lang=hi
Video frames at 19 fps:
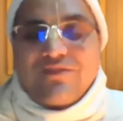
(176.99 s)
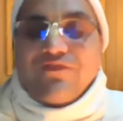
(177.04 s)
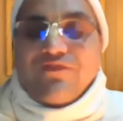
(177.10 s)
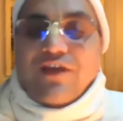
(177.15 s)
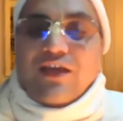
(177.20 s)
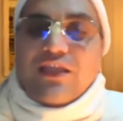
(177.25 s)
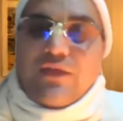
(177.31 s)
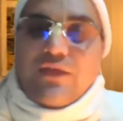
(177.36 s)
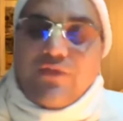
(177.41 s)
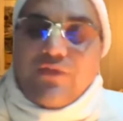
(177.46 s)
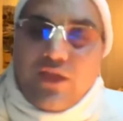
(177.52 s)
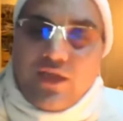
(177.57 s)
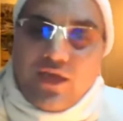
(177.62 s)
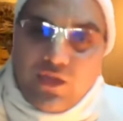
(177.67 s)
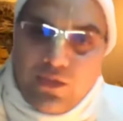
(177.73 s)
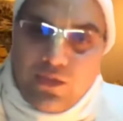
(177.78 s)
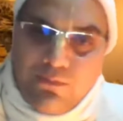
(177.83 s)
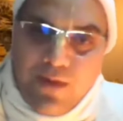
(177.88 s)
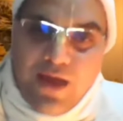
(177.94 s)
वैदिक विधि का
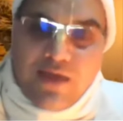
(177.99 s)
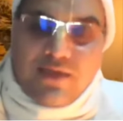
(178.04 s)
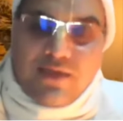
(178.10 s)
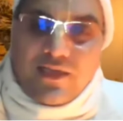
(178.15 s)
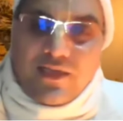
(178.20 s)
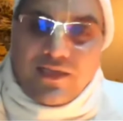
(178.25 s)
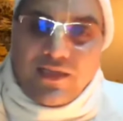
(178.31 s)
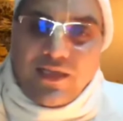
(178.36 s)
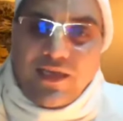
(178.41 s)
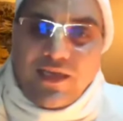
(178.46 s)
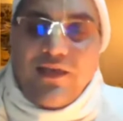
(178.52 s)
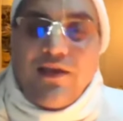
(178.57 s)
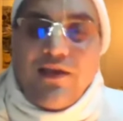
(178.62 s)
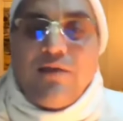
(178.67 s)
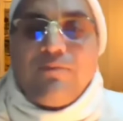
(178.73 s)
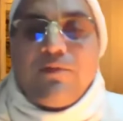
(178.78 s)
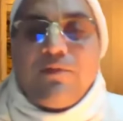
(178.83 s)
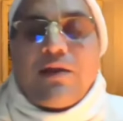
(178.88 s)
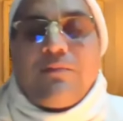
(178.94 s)
सम्मान करते हैं
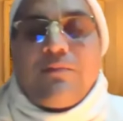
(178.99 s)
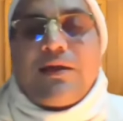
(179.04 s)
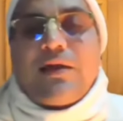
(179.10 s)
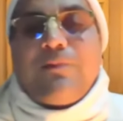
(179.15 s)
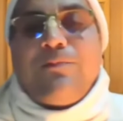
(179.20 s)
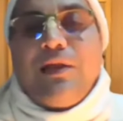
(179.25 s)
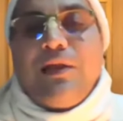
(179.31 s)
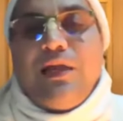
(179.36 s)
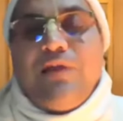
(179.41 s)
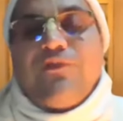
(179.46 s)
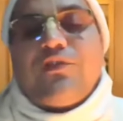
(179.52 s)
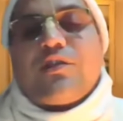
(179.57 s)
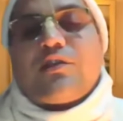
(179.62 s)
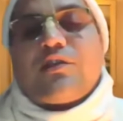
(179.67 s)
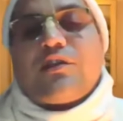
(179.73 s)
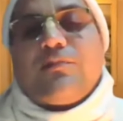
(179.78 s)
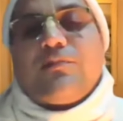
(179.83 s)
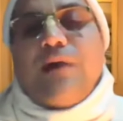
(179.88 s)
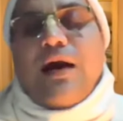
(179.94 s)
पर हमारा बिलीफ
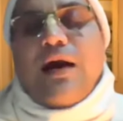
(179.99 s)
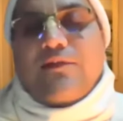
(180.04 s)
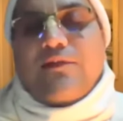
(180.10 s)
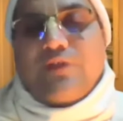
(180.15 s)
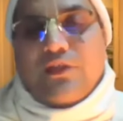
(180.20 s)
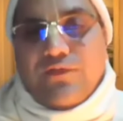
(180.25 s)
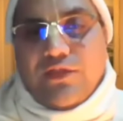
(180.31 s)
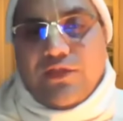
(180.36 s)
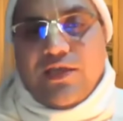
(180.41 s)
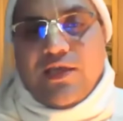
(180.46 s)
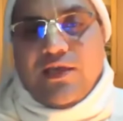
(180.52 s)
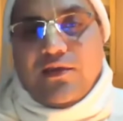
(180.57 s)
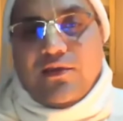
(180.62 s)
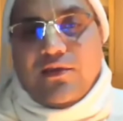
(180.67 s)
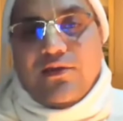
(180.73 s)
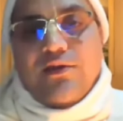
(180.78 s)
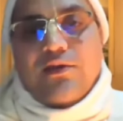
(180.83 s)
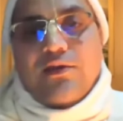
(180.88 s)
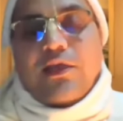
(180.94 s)
सिस्टम भागवत विधि है
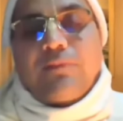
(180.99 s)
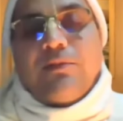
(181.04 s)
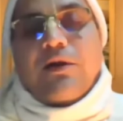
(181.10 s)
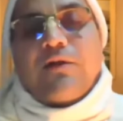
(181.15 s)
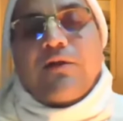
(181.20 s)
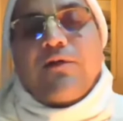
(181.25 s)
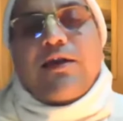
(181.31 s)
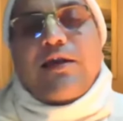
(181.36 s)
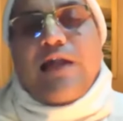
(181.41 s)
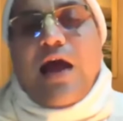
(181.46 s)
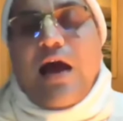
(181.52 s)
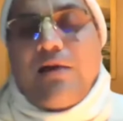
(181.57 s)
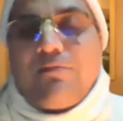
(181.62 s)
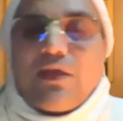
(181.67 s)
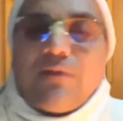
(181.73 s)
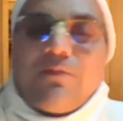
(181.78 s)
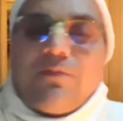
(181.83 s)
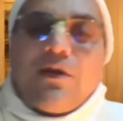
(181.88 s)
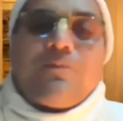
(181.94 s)
कि भगवान नाम
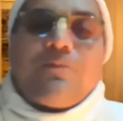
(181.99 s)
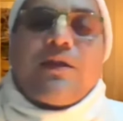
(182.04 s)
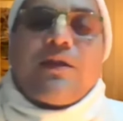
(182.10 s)
के बल पर ही